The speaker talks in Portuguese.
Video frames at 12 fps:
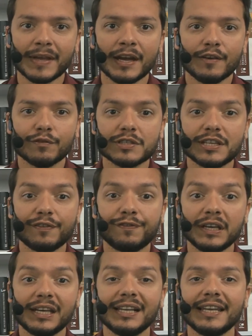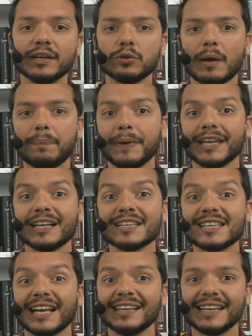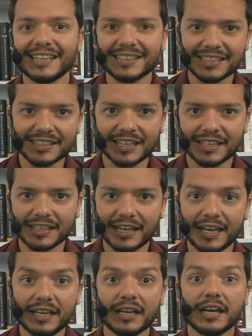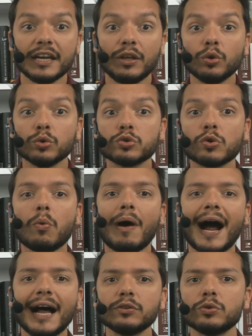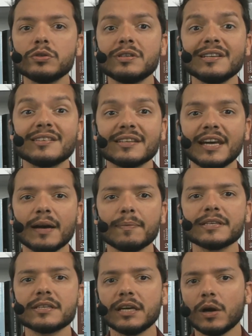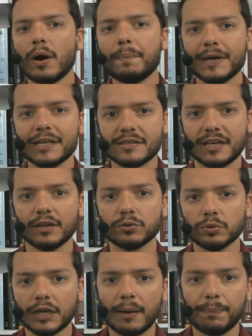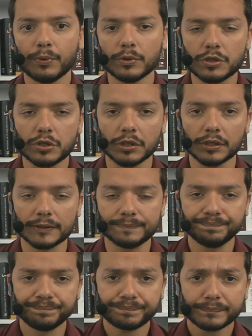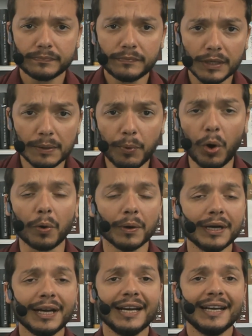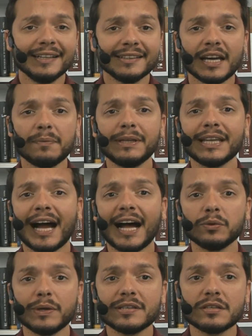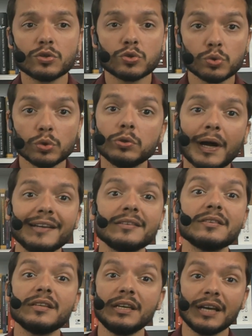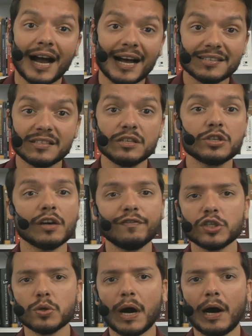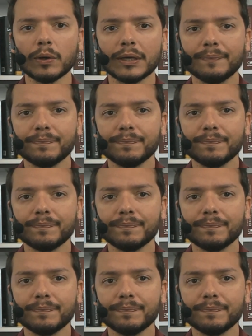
você fique lendo apenas a letra da lei e os quadros e esquemas que eu apresento na apostila. Bom, terminado esse estudo, aí sim, assiste a videoaula.